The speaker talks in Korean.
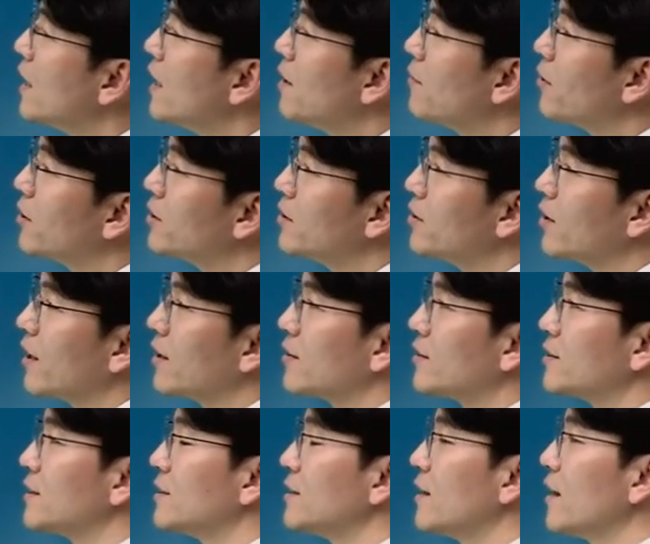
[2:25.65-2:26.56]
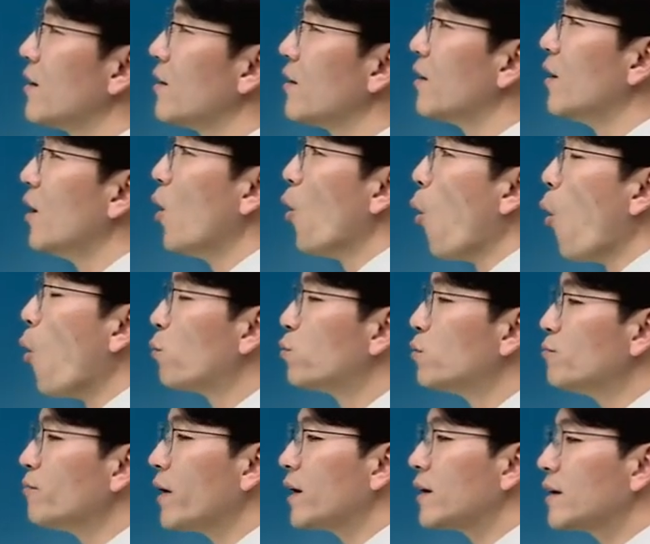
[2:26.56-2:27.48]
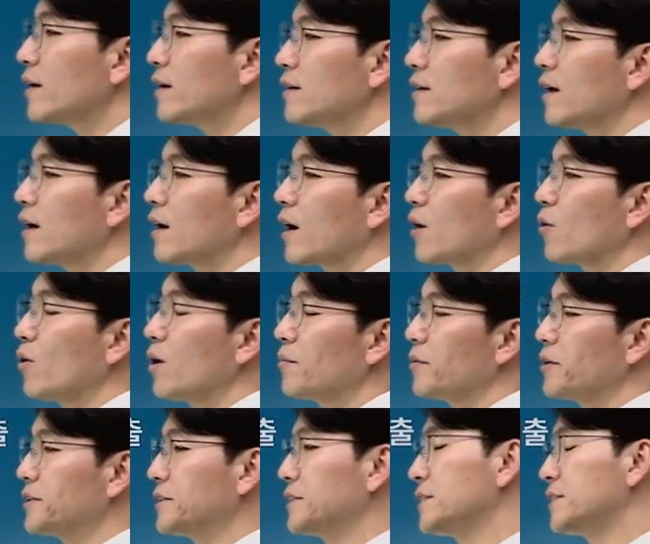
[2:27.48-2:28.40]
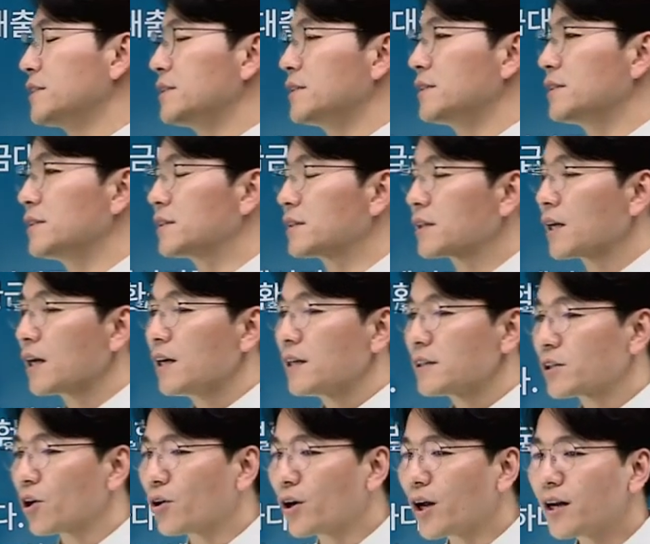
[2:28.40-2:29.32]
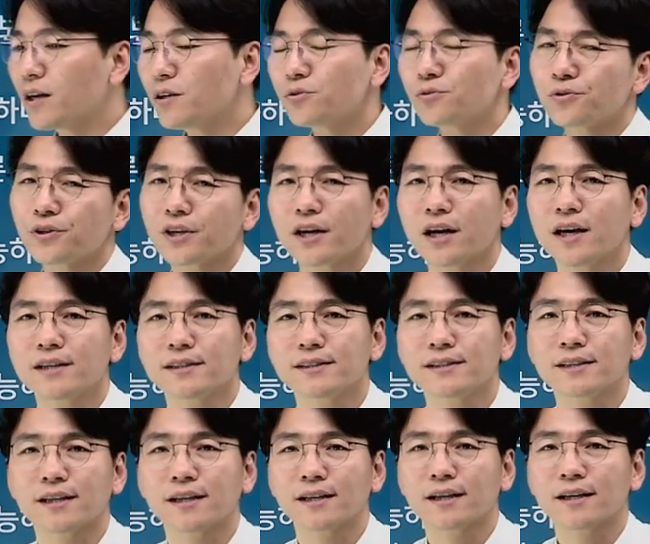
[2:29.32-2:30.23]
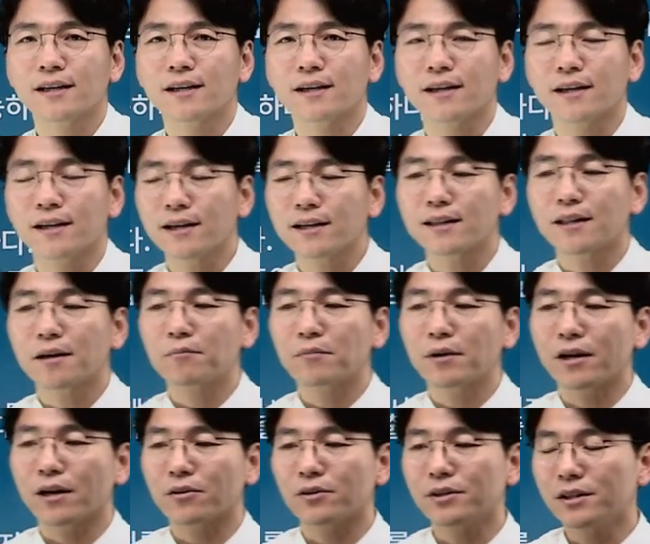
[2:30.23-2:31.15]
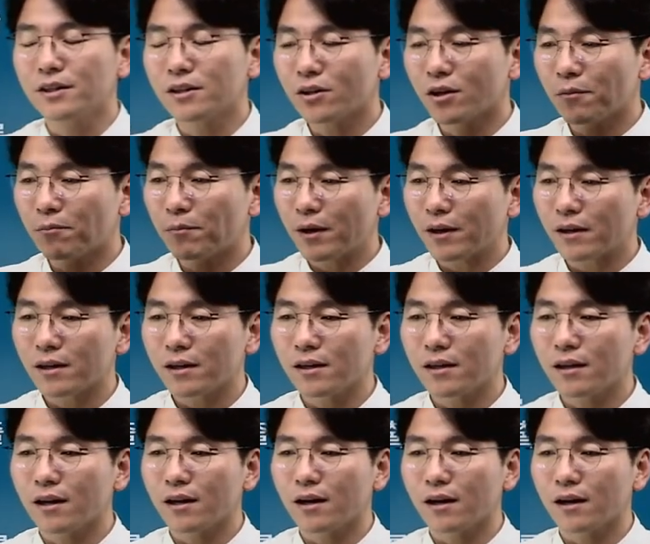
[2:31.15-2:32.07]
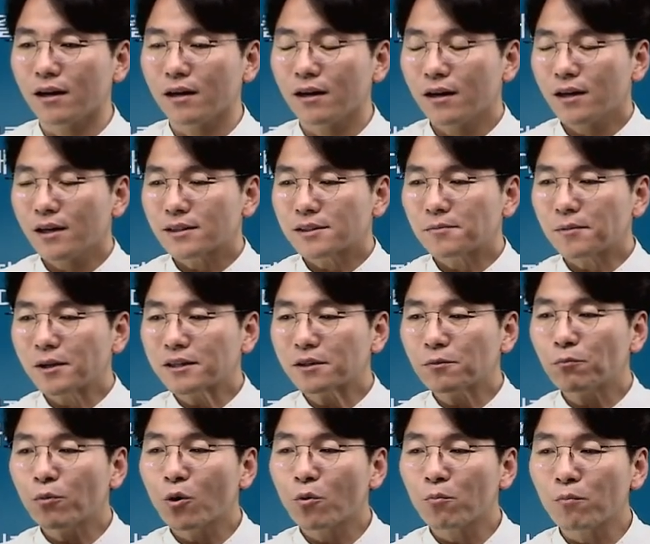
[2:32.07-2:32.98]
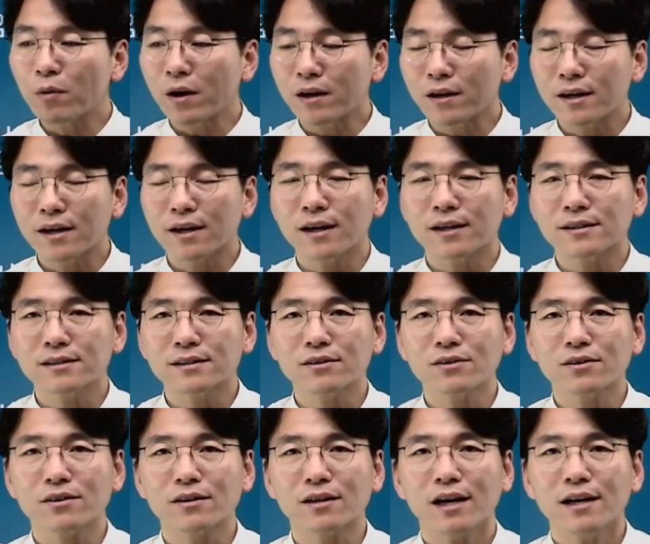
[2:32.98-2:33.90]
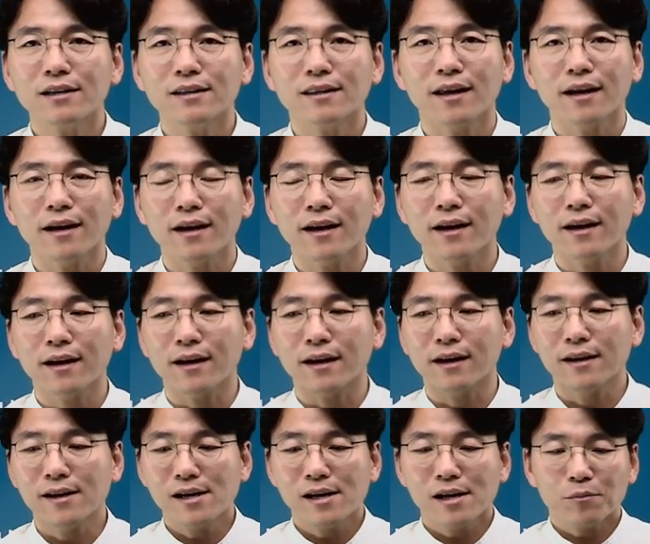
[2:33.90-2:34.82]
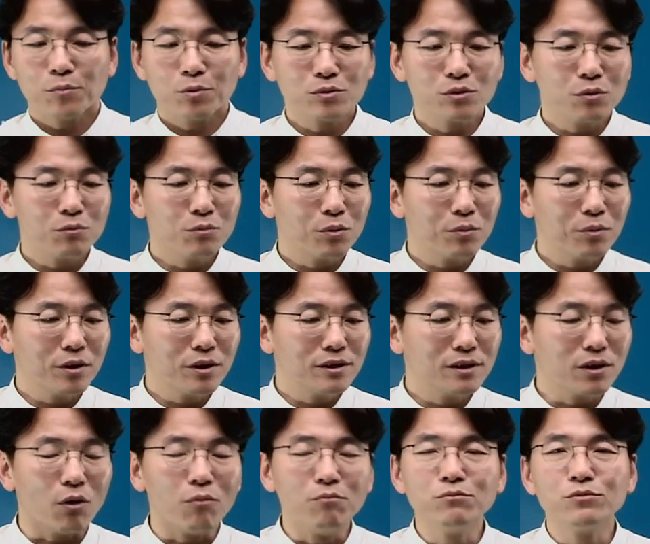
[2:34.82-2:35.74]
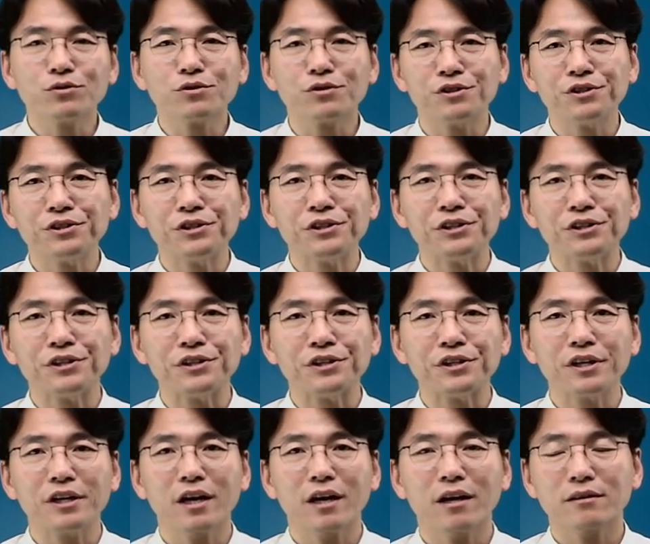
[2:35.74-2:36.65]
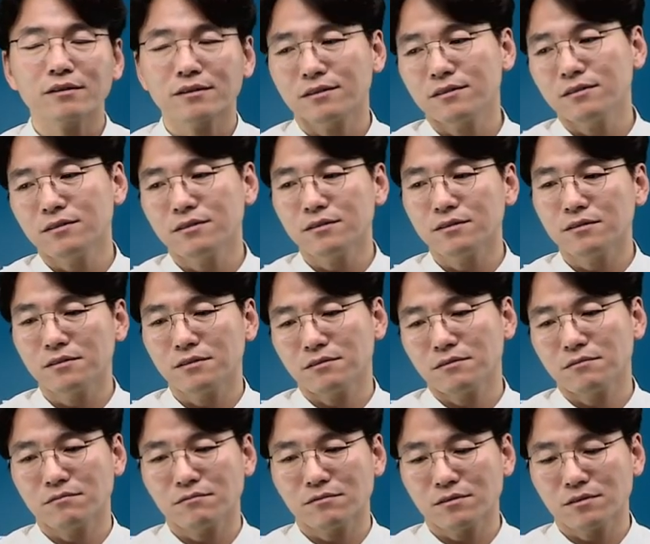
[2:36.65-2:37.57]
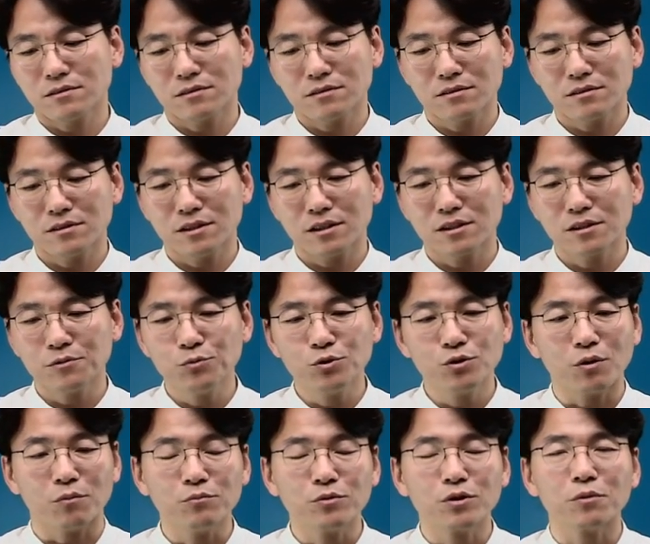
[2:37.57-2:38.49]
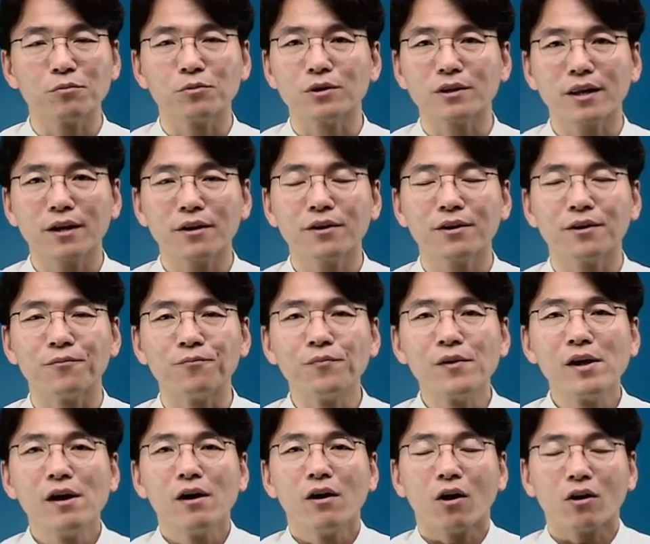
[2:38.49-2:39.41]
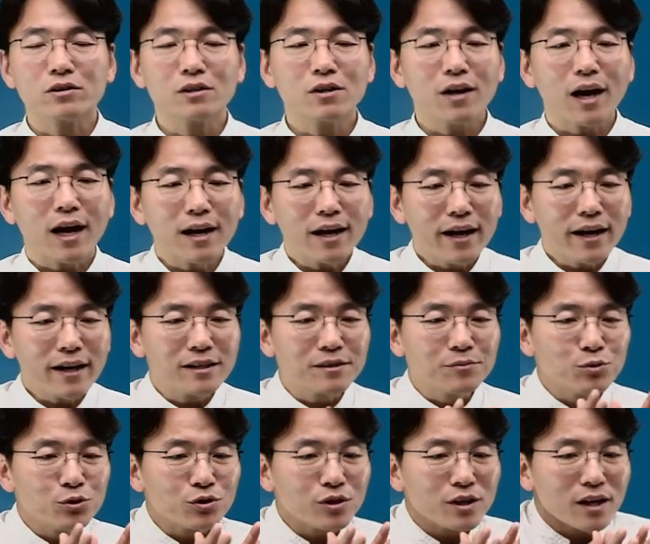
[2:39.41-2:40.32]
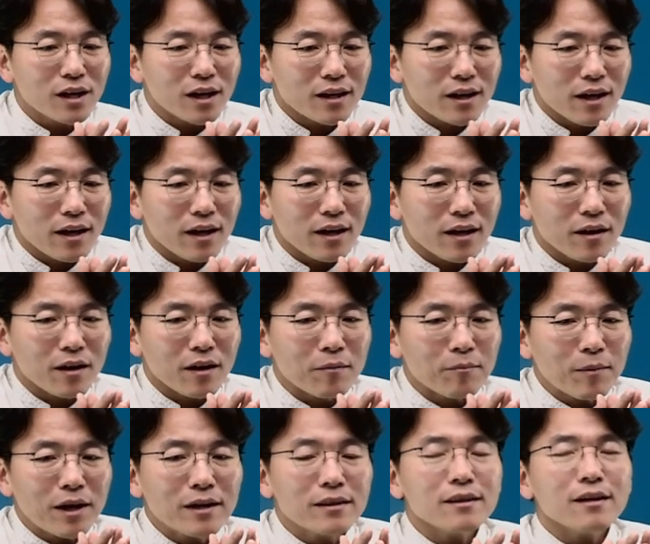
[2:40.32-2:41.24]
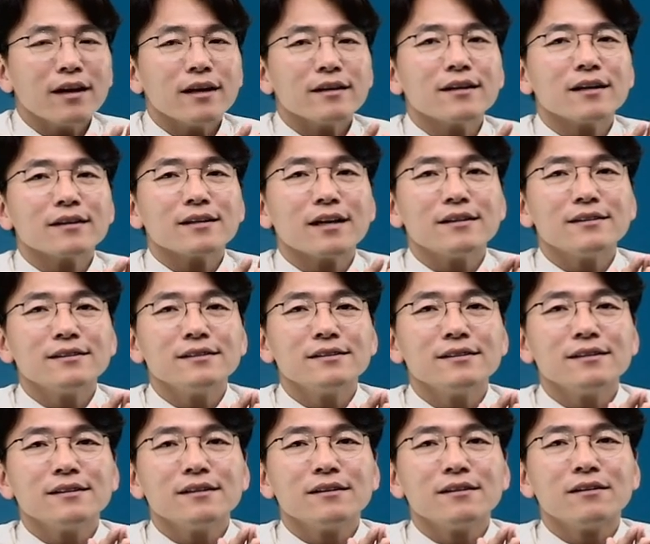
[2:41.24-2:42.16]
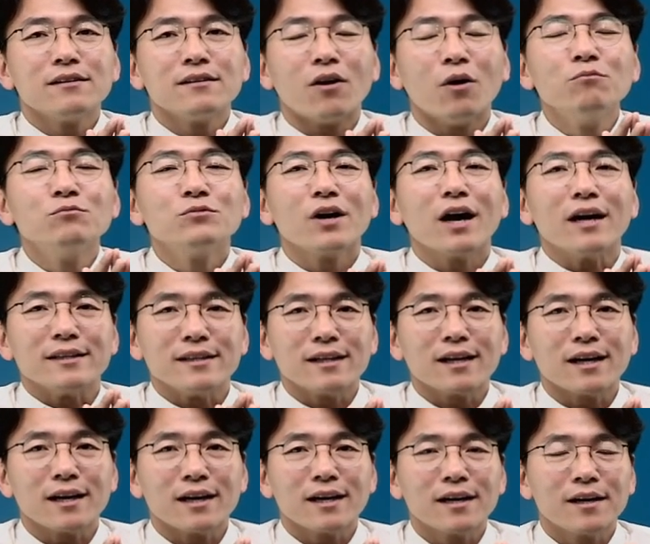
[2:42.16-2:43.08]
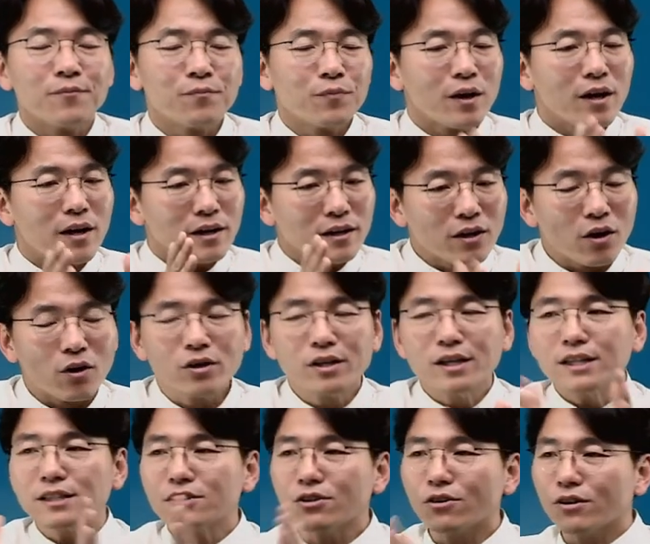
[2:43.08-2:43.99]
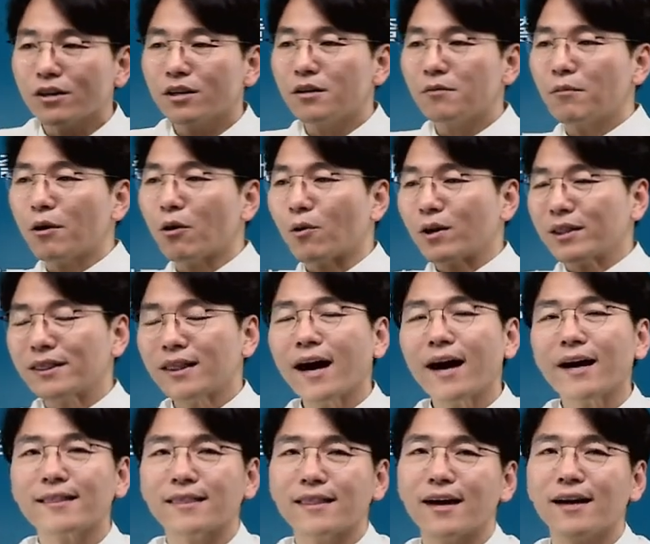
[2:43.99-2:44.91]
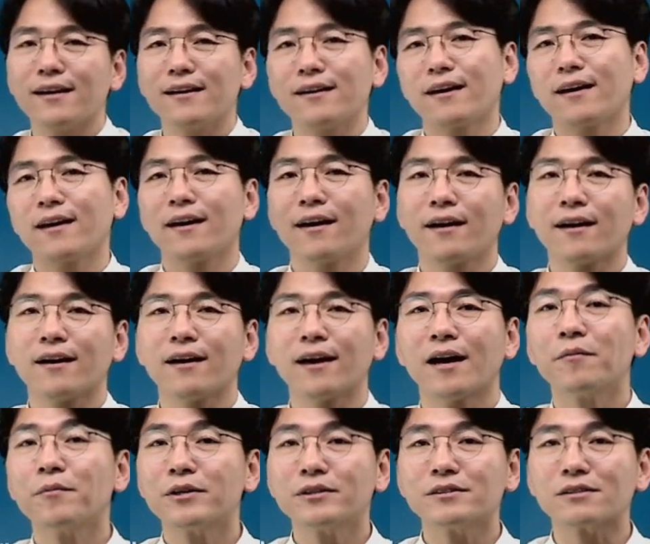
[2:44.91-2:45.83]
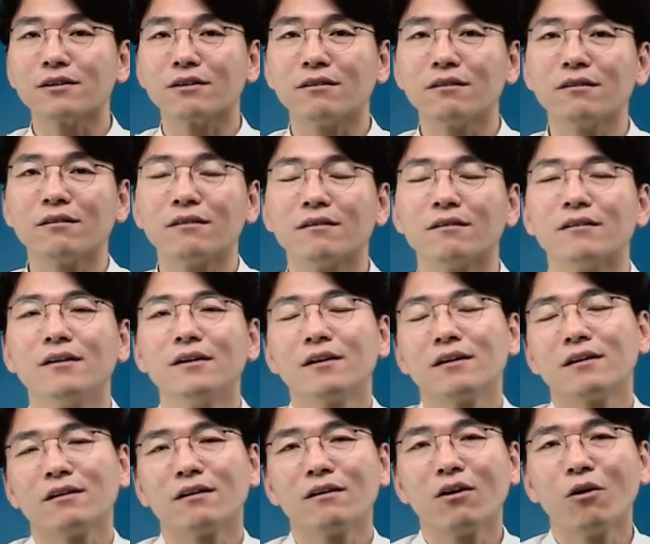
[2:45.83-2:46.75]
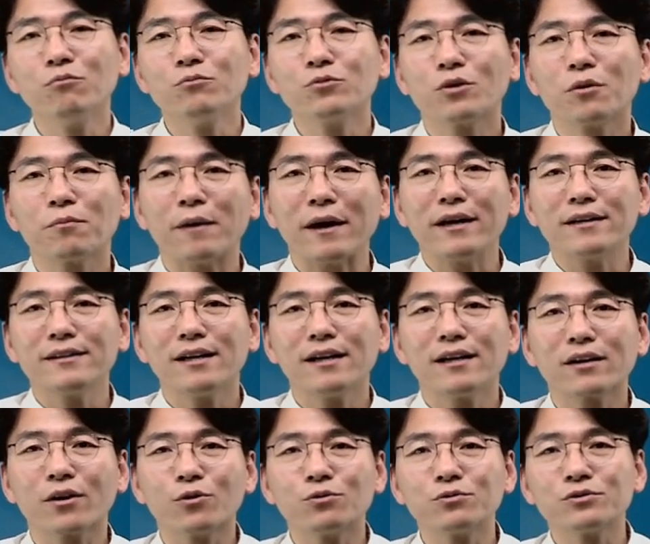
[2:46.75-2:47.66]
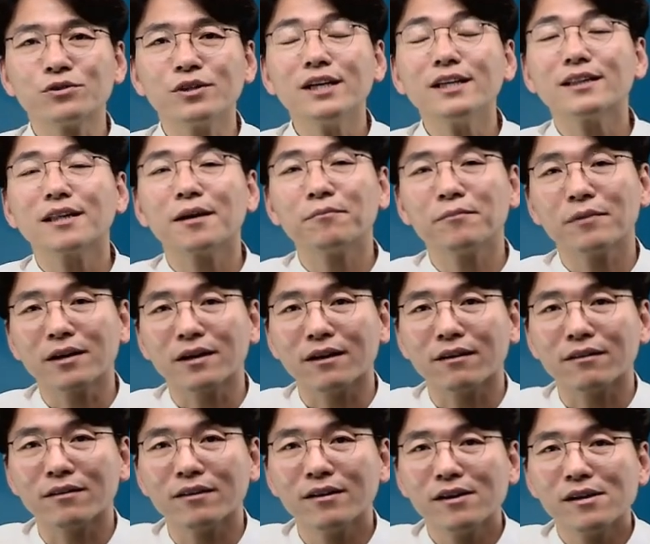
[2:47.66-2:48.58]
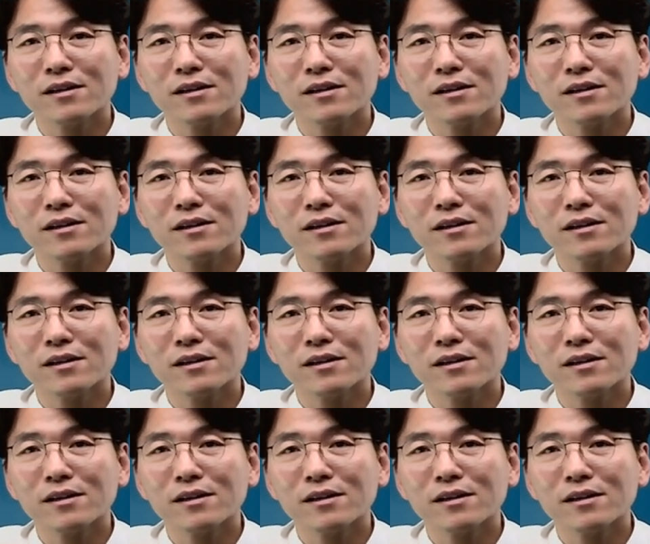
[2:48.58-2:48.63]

1번이 되는 것인데요. 오픈 뱅킹이다라고 하면은 전에는 우리가 이제 이랬단 말이에요. 인터넷 뱅킹이나 스마트폰 뱅킹 같은 거를 할 때 보통 보면 이제 업무를 이게 그 어, 금융 업무를 볼 때요. 어떤 하나의 금융기관에만 해당되는 어, 업무가 아니라 여기저기를 막 왔다 갔다 이렇게 하면서 어, 업무를 봐야 될 경우들이 있단 말이에요.